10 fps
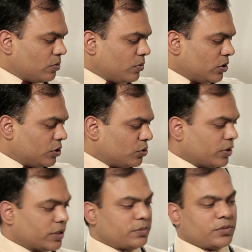बहुत ही
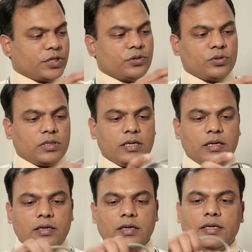छोटी सी मशीन होती है
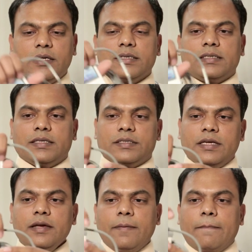ये साइज़
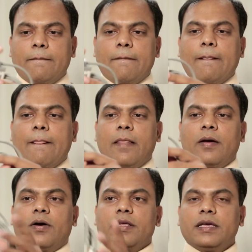की
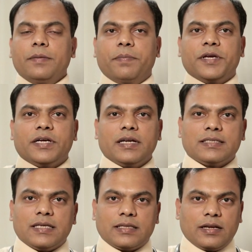और ये पेशेंट के
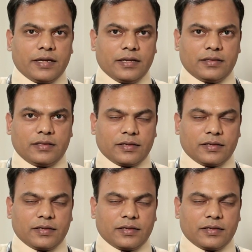साथ लगी रहती